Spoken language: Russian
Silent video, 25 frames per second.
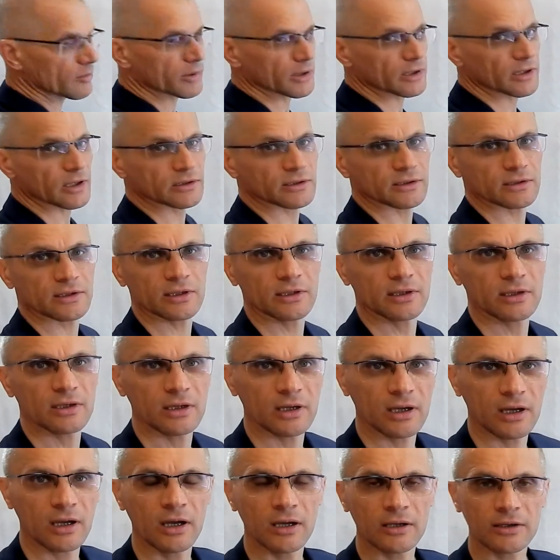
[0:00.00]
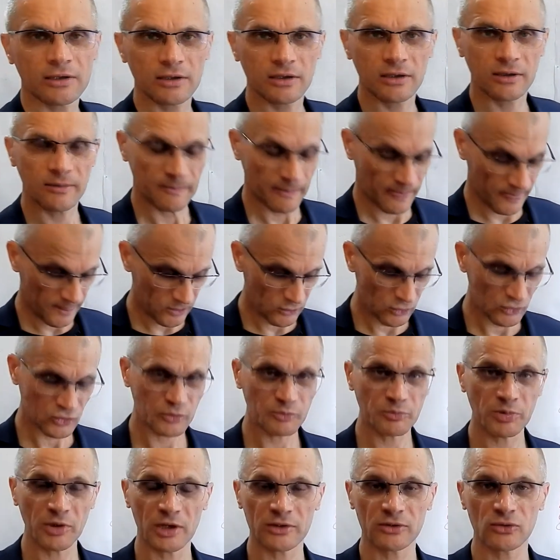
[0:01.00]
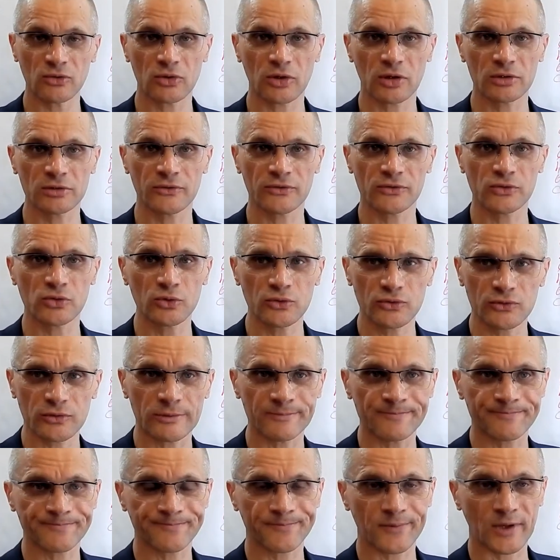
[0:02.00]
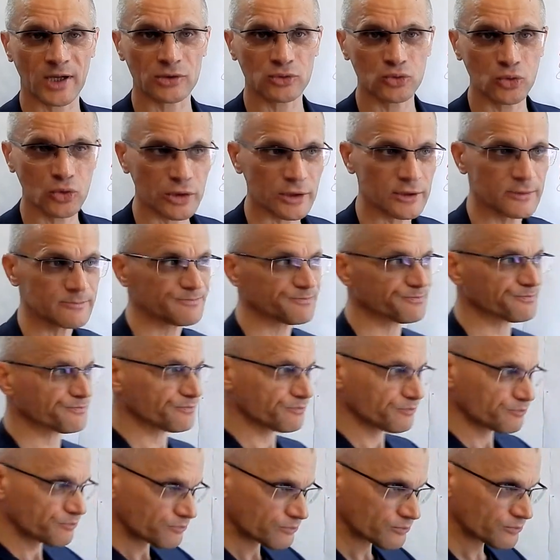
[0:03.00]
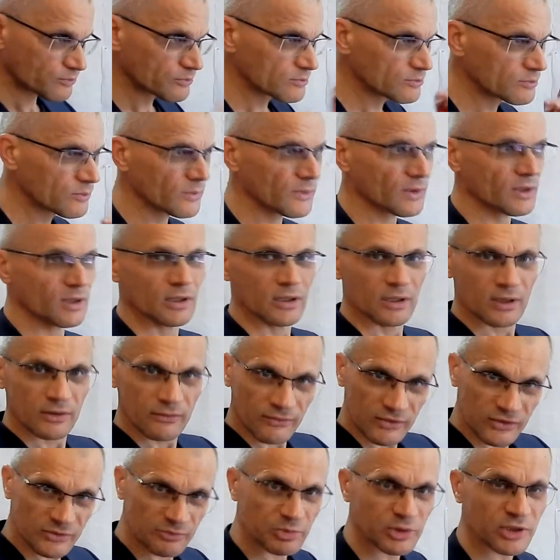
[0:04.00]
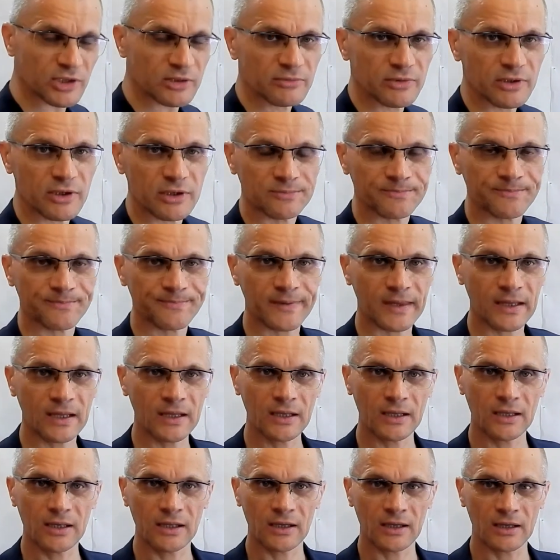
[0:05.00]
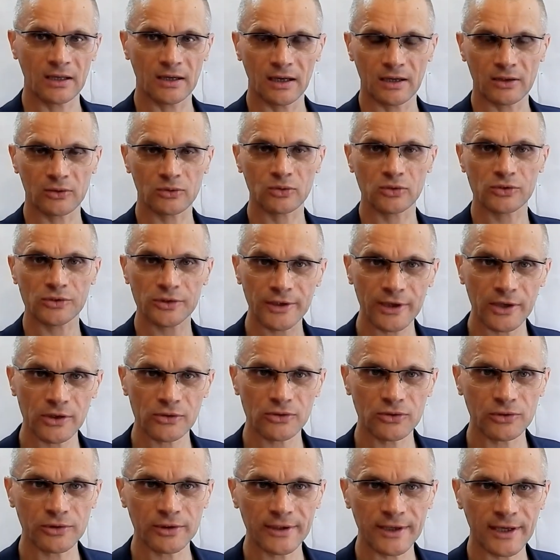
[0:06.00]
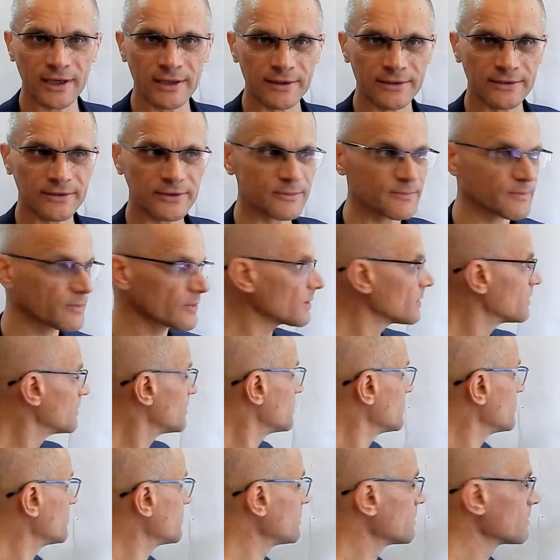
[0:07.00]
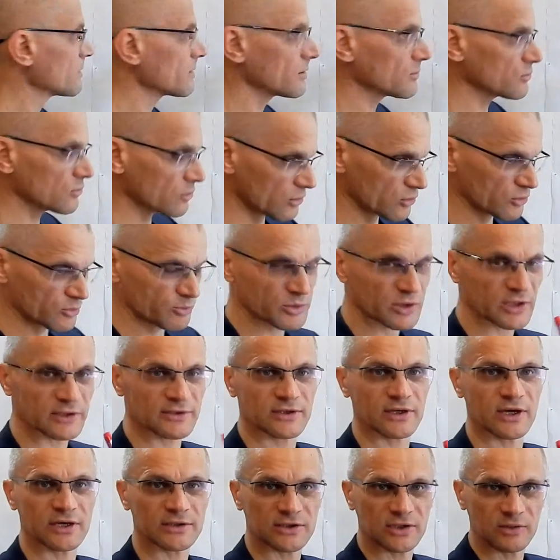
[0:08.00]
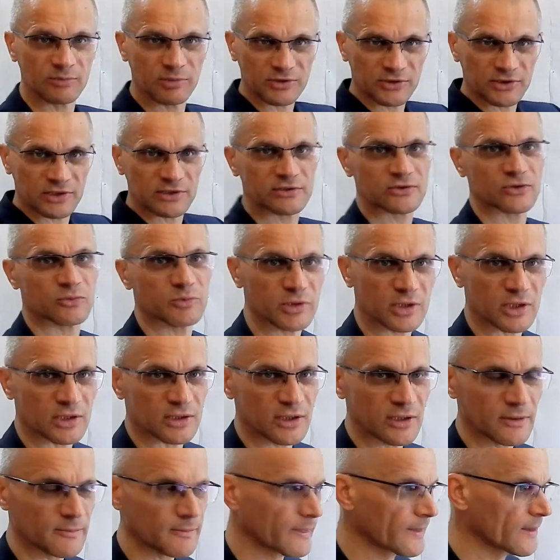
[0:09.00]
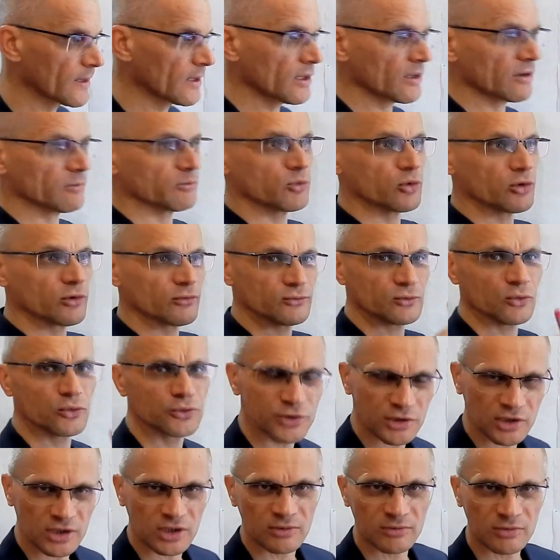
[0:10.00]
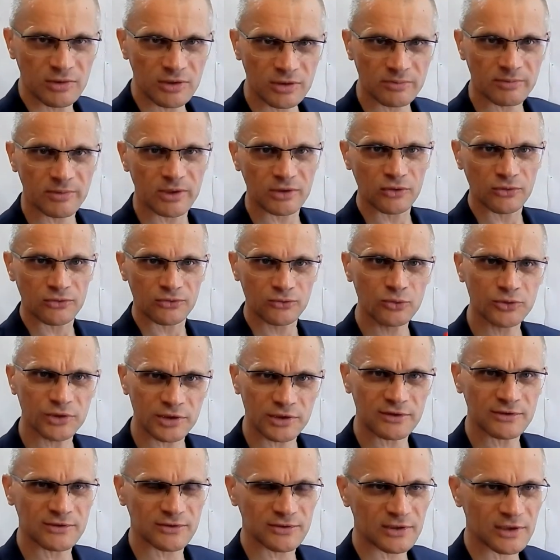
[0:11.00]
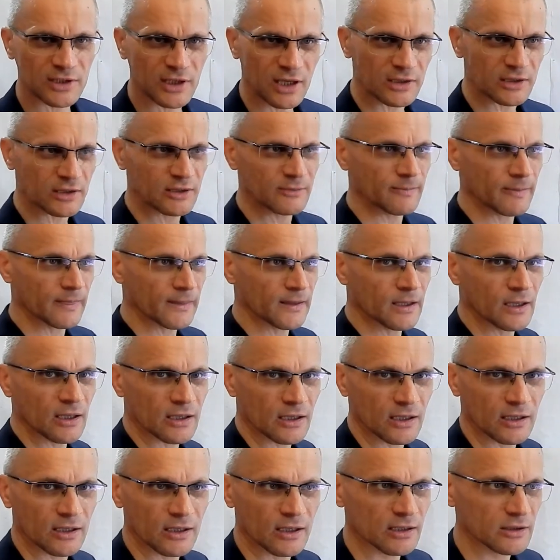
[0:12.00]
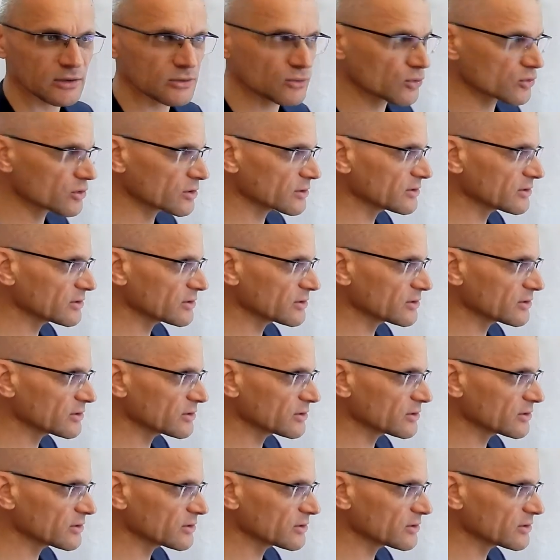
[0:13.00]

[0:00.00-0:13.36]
понятно, да? Э, то есть пять органов чувств, которые воспринимают окружающую реальность, э, которая касается непосредственно меня, да? Мой внутренний мир, мое внутреннее состояние, э, то же